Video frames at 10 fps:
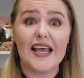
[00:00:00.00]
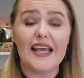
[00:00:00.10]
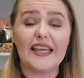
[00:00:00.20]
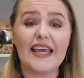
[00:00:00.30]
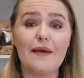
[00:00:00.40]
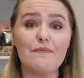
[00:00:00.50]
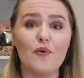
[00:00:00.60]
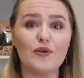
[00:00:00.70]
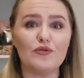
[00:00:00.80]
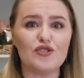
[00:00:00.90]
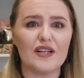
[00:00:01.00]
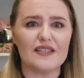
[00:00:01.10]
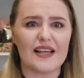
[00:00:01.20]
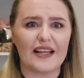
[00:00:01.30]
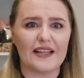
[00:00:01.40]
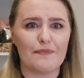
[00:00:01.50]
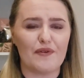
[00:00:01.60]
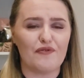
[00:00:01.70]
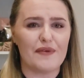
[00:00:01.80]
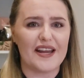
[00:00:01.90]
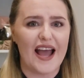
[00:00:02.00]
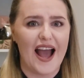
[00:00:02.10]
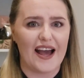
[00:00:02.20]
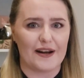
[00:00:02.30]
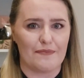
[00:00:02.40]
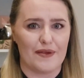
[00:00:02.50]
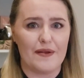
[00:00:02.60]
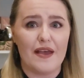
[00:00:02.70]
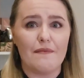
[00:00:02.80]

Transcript: e que é muito utilizada na perfumaria árabe,